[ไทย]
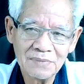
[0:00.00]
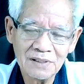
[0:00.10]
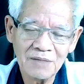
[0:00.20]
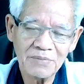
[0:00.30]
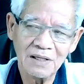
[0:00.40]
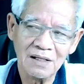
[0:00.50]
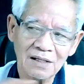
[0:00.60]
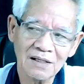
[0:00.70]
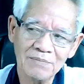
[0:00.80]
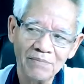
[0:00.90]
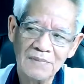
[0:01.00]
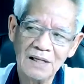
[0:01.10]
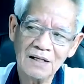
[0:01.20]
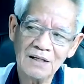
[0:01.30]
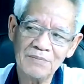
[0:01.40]
แค่ไปเห็นคลิป ใน
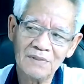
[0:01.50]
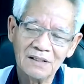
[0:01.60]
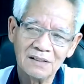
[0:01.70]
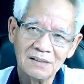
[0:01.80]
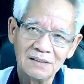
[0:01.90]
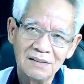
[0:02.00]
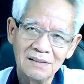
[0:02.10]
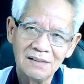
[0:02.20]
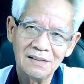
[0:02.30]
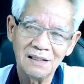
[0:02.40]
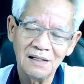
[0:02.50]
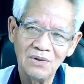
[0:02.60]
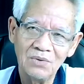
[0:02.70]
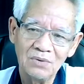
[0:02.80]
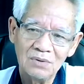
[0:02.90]
คลิปนี่เเห็น
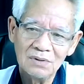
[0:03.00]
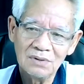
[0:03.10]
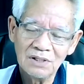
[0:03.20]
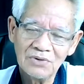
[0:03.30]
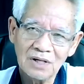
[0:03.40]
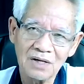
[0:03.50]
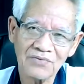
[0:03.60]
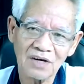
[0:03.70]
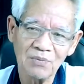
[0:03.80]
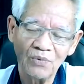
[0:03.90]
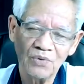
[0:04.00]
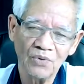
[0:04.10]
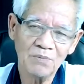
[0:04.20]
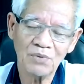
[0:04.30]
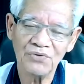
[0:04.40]
ลุงเยียวยารักษาผู้ค
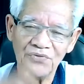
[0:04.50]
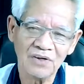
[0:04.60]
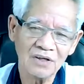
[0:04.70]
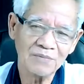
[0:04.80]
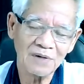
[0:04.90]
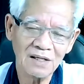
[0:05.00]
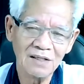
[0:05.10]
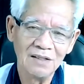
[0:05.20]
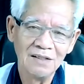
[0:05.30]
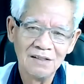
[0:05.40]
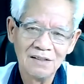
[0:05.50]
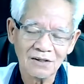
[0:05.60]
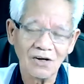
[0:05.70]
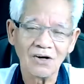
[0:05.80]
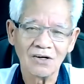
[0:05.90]
นปล่อยเสียงเข้าไป
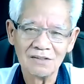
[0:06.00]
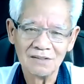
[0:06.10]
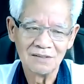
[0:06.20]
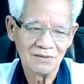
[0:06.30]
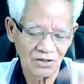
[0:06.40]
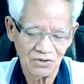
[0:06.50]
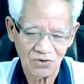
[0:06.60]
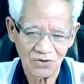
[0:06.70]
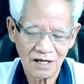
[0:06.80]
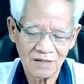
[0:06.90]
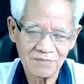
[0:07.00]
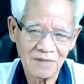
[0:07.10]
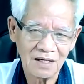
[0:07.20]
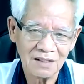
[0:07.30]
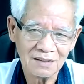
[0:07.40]
ก็ติดต่อถาม
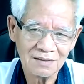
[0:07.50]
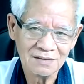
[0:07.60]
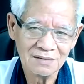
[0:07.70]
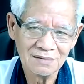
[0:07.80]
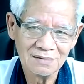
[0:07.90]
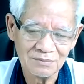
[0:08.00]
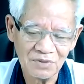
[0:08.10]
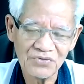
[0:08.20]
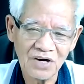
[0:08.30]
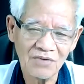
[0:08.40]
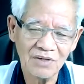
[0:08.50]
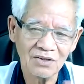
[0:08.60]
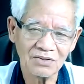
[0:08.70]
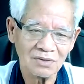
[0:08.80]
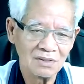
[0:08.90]
มา เมื่อเช้านี้
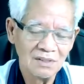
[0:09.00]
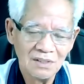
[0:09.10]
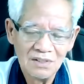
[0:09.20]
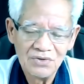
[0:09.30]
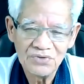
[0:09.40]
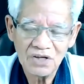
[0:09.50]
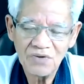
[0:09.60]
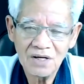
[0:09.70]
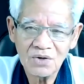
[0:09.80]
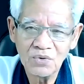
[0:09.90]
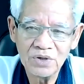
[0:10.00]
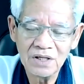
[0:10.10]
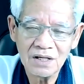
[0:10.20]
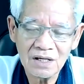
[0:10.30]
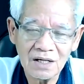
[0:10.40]
ก็ใช้เวลาคุย
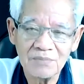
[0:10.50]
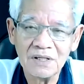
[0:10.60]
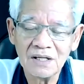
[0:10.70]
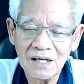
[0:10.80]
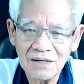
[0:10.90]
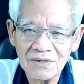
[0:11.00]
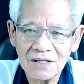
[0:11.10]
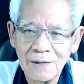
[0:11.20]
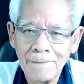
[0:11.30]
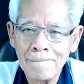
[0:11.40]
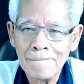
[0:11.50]
ในระดับหนึ่งแล้วนะครับ